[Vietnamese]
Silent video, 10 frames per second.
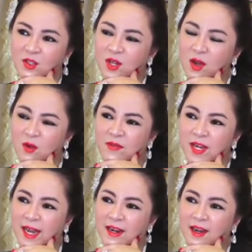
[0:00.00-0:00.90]
tôi nói quý vị
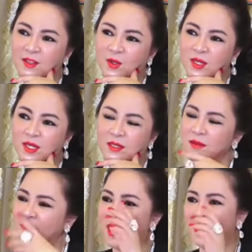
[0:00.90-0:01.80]
cả đời tôi
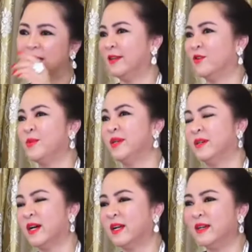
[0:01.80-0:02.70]
ước mơ cái gì cũng
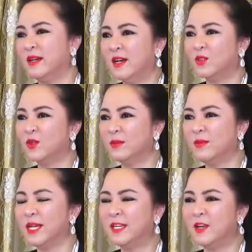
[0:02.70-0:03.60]
được hết á tôi
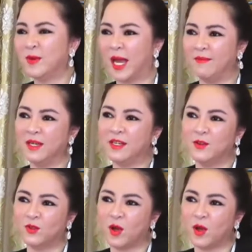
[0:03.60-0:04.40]
biết chiêu cảm những điều